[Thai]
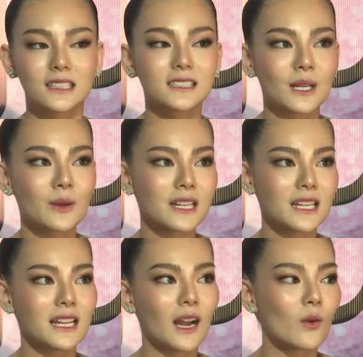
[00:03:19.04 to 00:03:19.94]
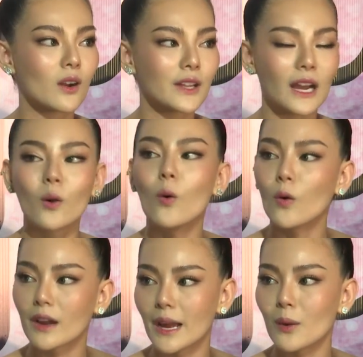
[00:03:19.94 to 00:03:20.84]
คือเจ้าหน้าที่เขาก็ยังง
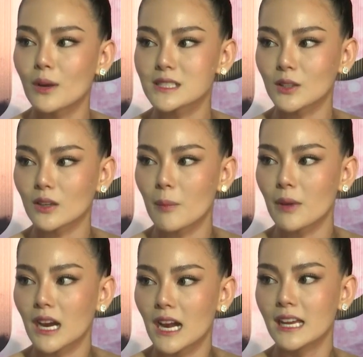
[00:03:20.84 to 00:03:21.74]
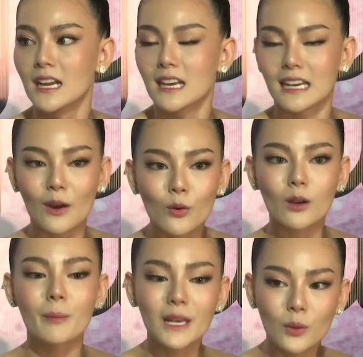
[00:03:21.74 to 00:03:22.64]
งไงว่าจะต้องทำยังไงเรา
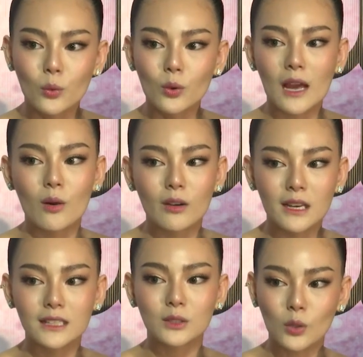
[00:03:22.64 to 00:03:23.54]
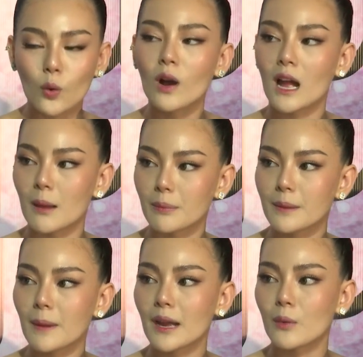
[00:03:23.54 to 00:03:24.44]
ก็ไม่รู้เราก็เลยต้องโทรหา
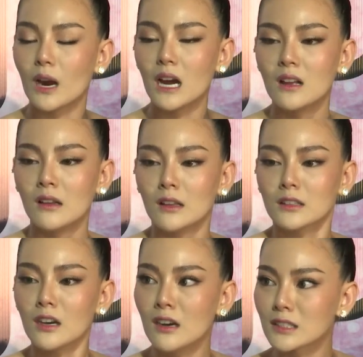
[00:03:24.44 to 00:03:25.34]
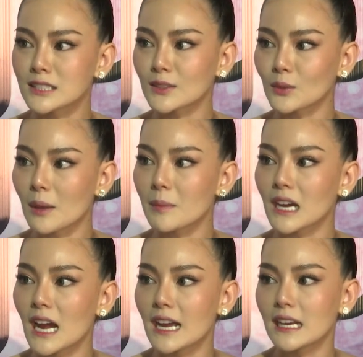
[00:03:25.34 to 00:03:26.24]
พี่ไผ่ว่าเธอฉันต้องทำ
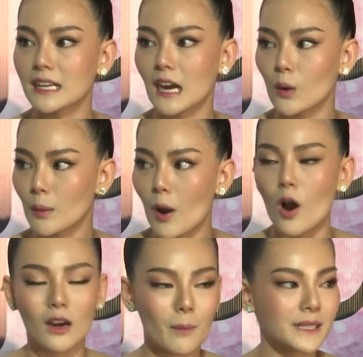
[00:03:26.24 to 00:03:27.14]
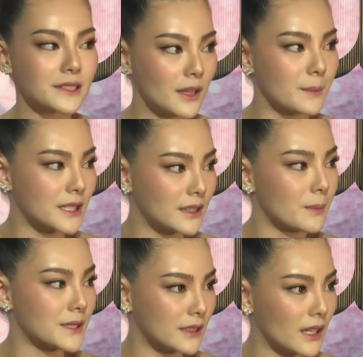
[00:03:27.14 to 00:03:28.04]
ยังไงอะไรเงี้ยเขาก็บอกเราเป็นสเต็ปส
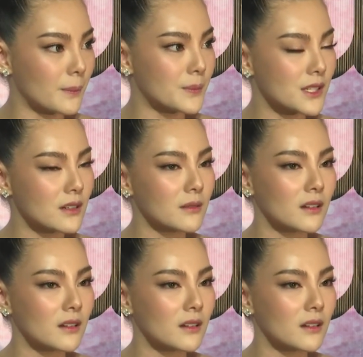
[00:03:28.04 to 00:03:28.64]
เต็ปสเต็ปซึ่ง